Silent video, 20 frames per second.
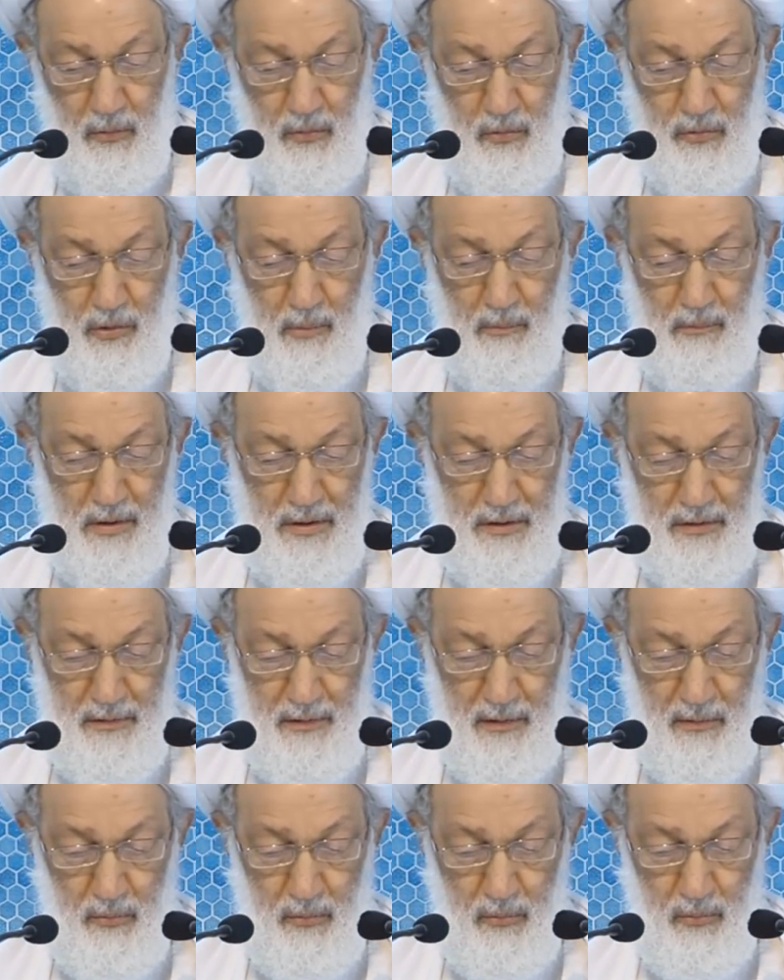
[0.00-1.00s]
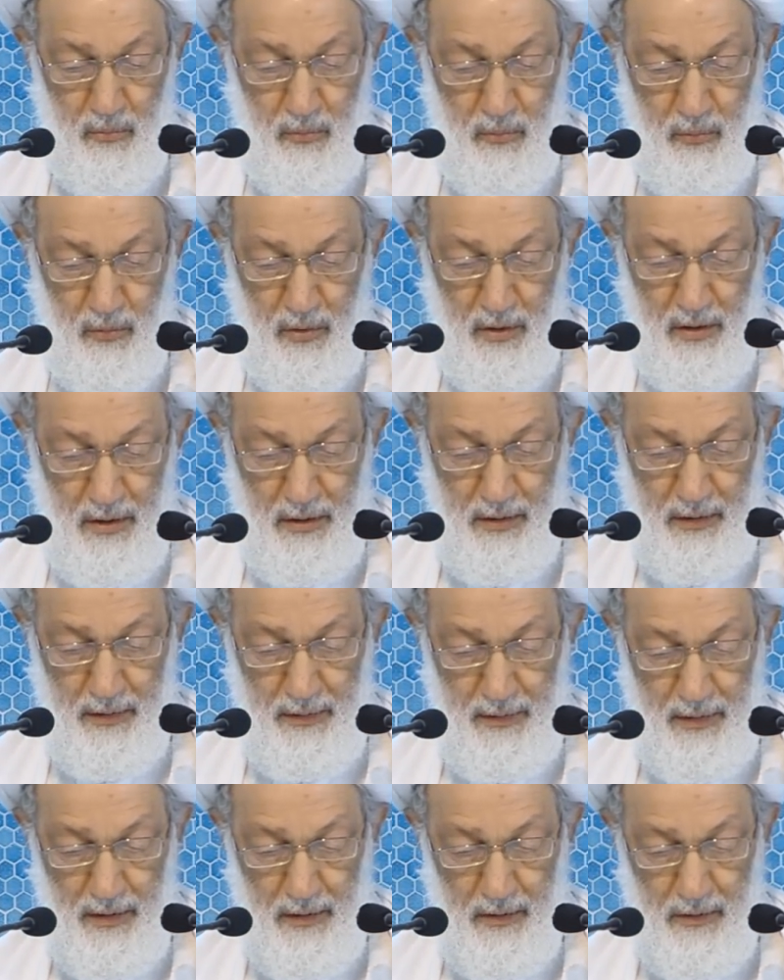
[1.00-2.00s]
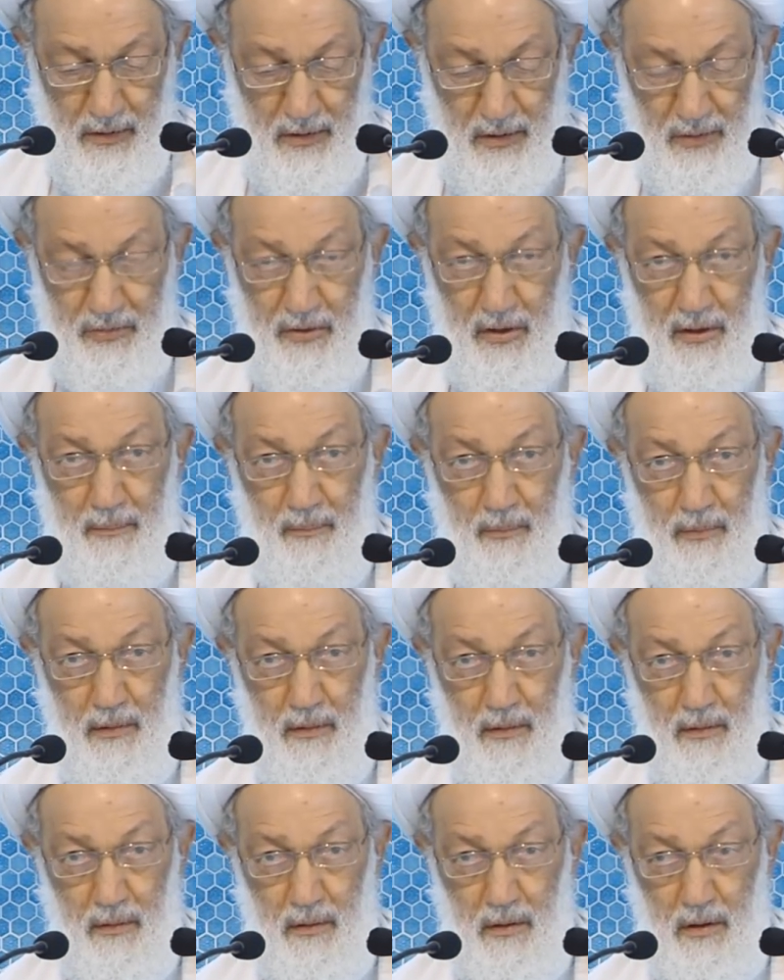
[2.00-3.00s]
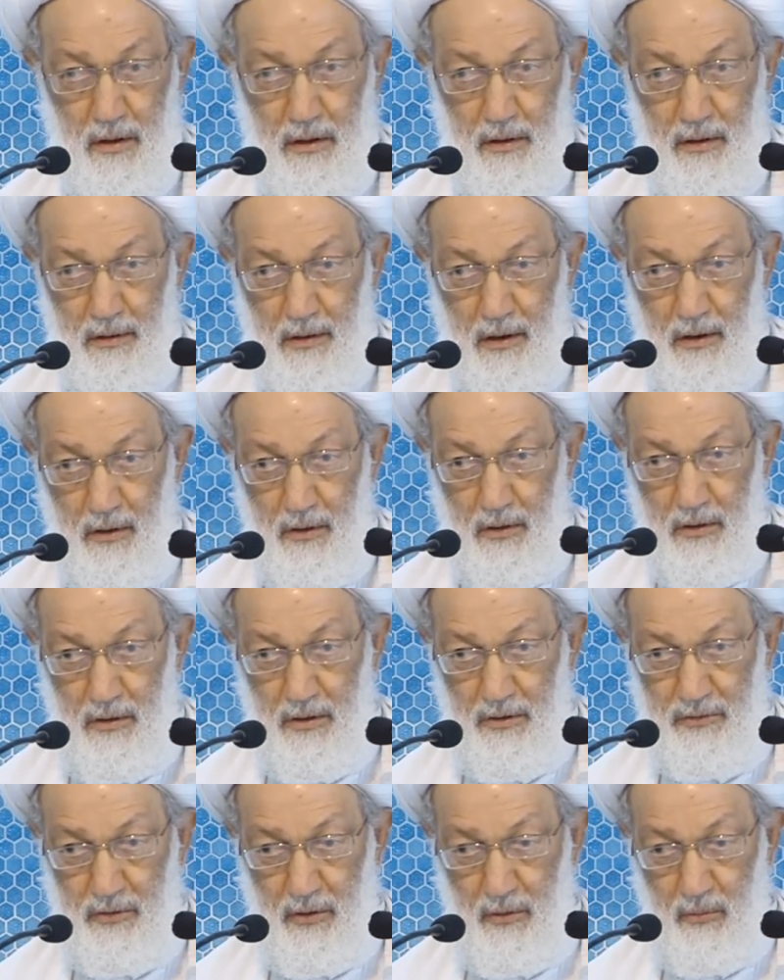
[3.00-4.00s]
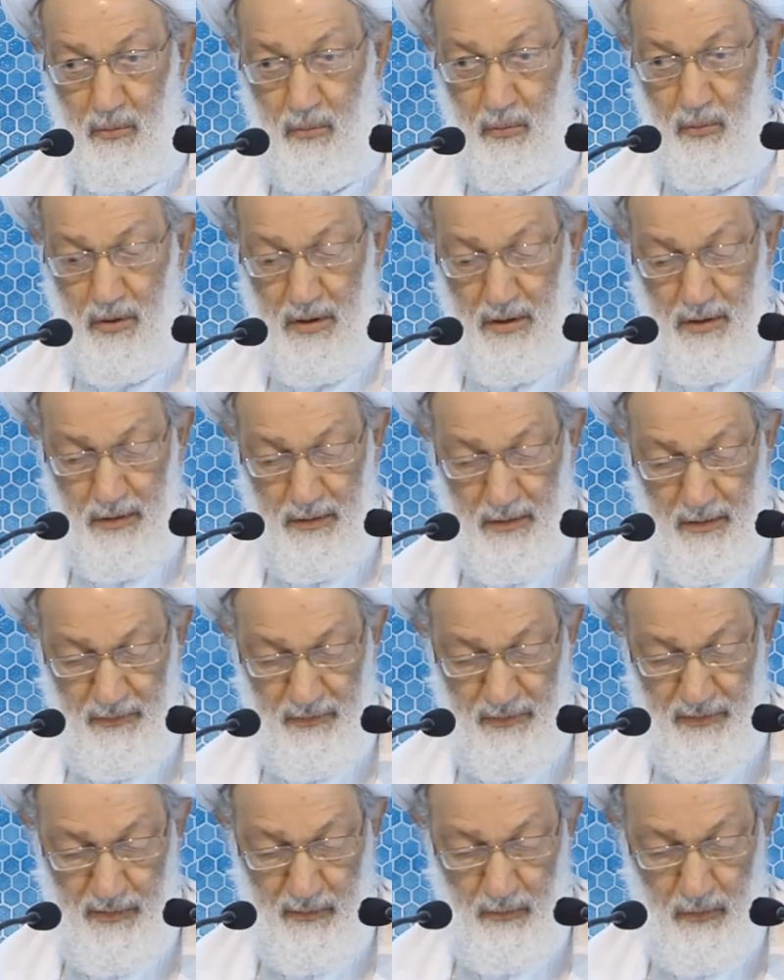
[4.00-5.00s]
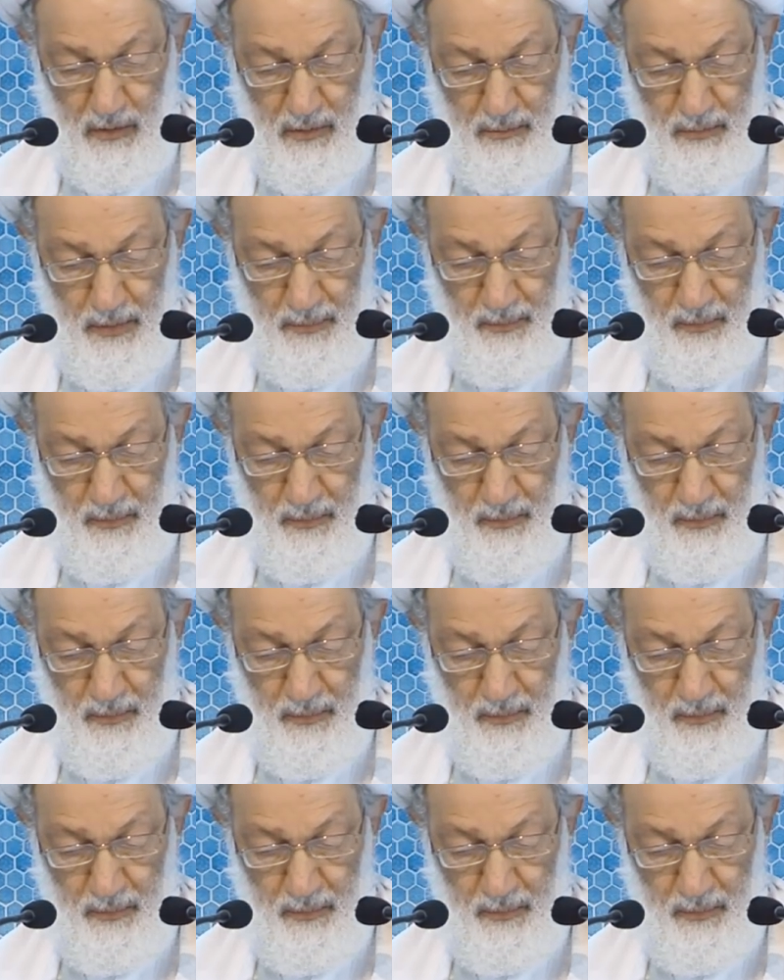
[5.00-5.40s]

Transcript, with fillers: ثم انه اين الخطا اين الخطا واين الصواب